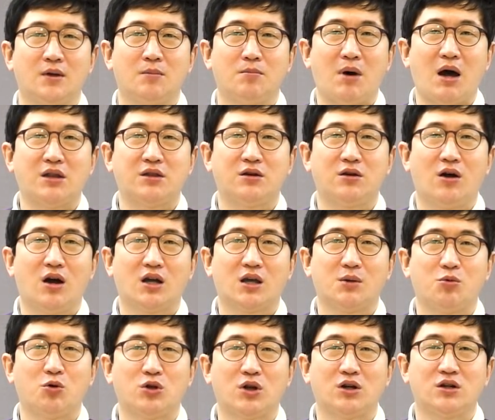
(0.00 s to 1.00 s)
받으려
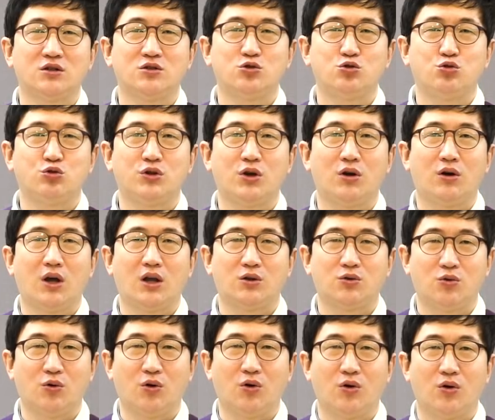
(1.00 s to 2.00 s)
하기보다는 주려
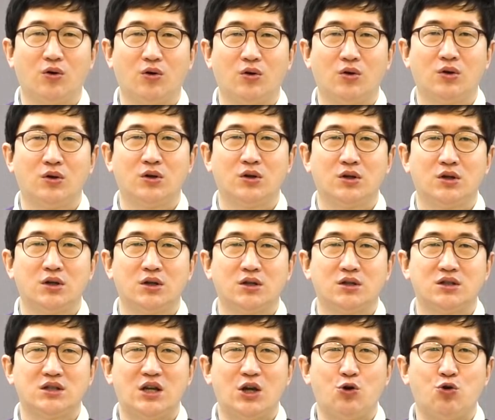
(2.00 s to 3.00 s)
했고
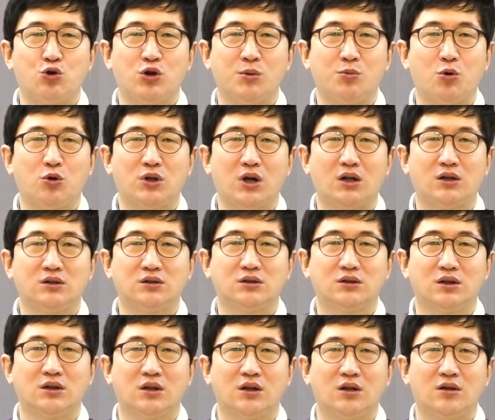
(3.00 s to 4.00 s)

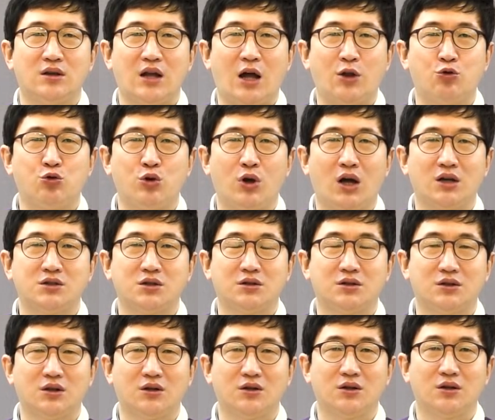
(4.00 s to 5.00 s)
채우기보다는 나누려
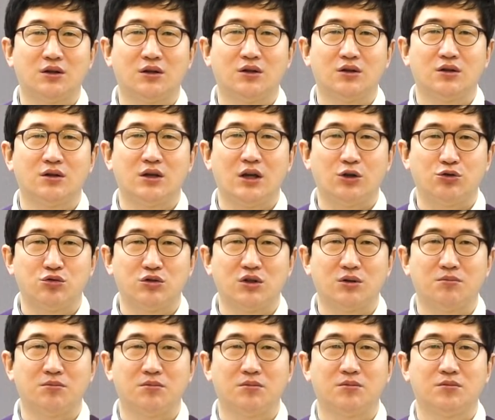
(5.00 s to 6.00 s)
하셨던
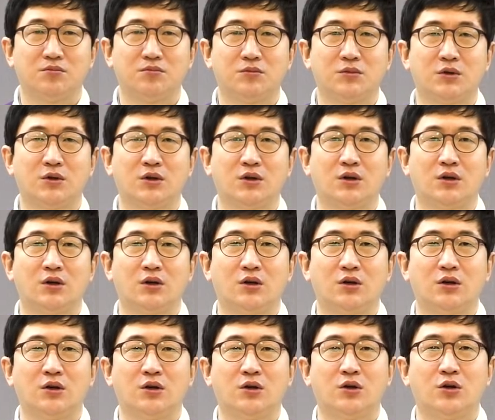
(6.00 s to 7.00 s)
예수님.
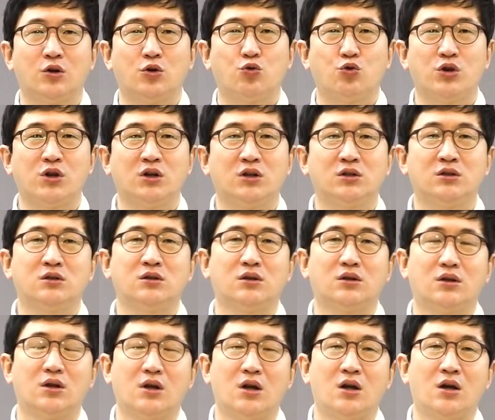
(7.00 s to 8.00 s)

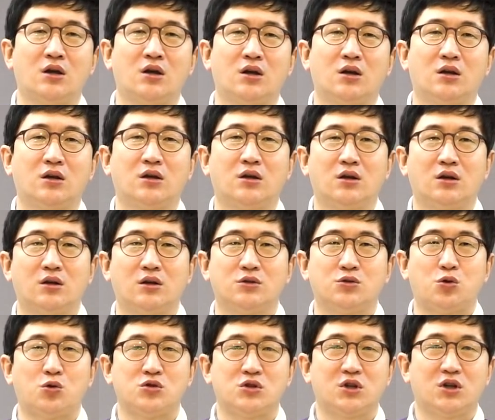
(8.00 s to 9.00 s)
우리는
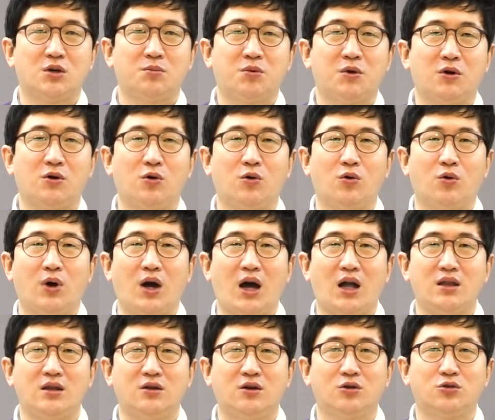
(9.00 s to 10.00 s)
솔직히 별로
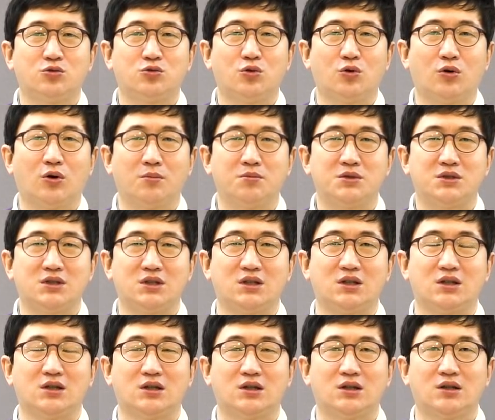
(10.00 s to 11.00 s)
한 것도
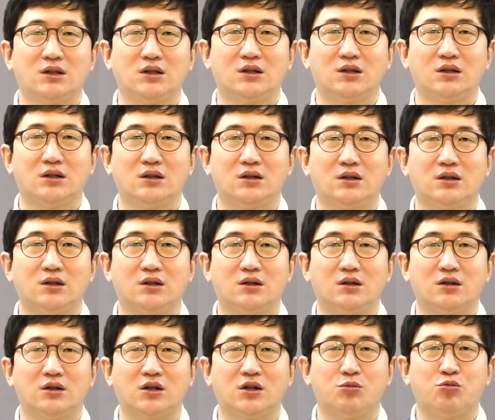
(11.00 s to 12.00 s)
없이
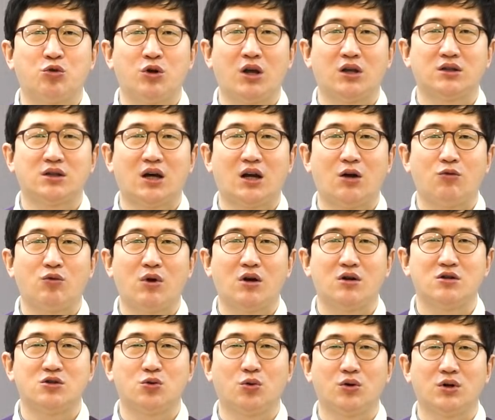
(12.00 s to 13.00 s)
그분의 사랑과
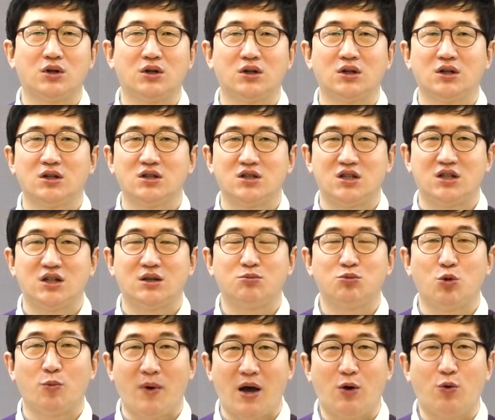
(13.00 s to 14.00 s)
은총을
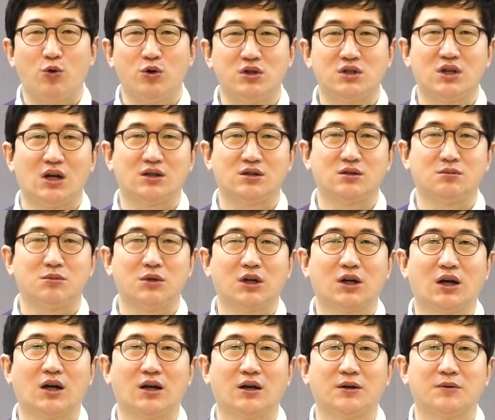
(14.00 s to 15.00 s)
지금도 받고 있지
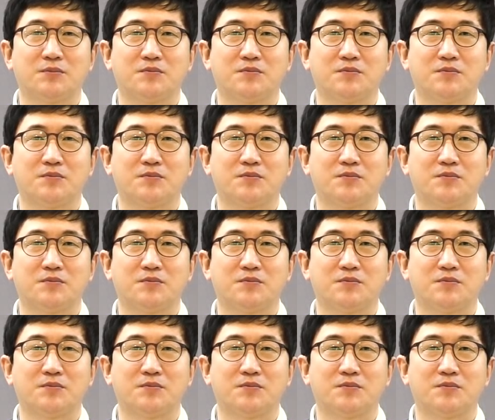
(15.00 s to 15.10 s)
않습니까?